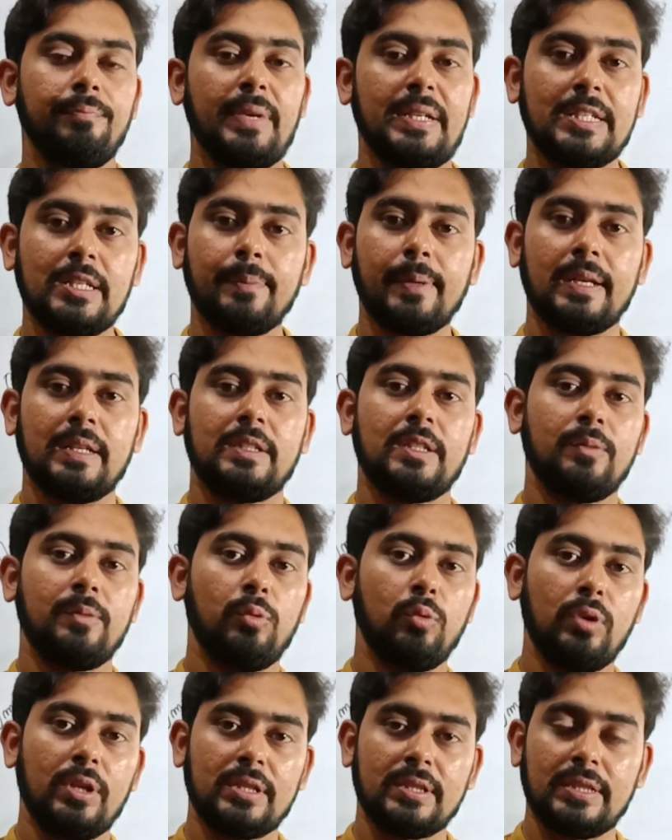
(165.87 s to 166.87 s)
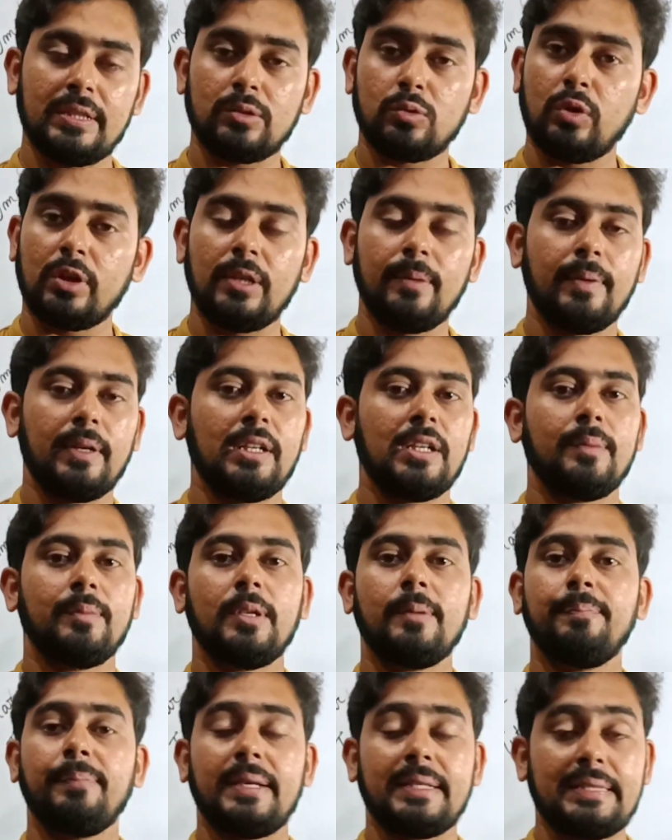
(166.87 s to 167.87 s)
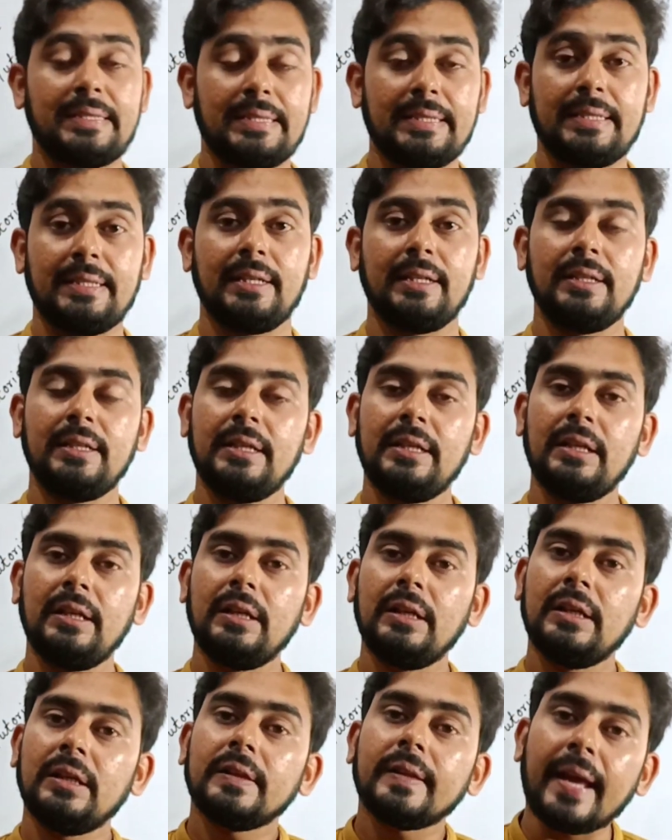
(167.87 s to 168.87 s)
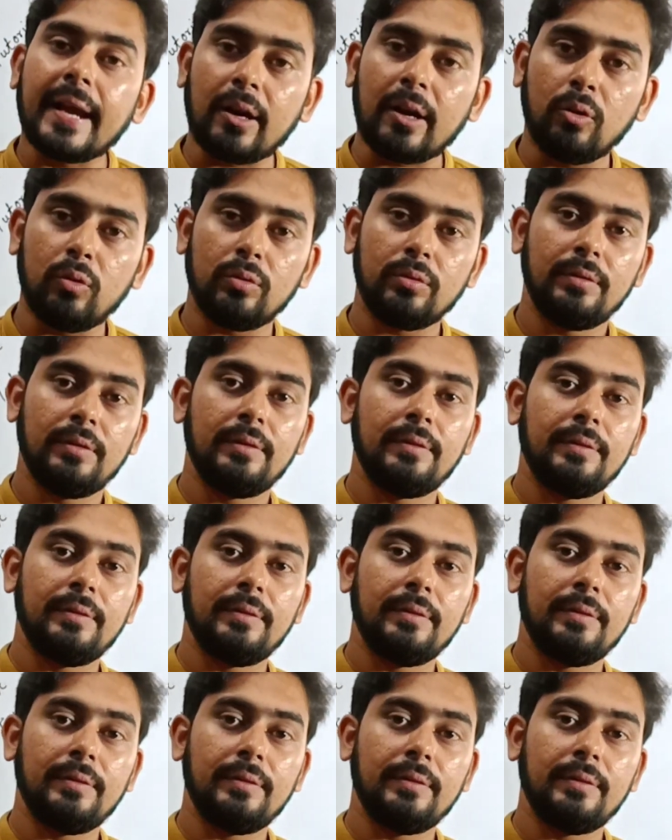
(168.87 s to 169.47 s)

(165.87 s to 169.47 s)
বেশিরভাগ ক্ষেত্রে ভুল আসছে সঠিক বানানটা আমরা পাচ্ছি না তো এখন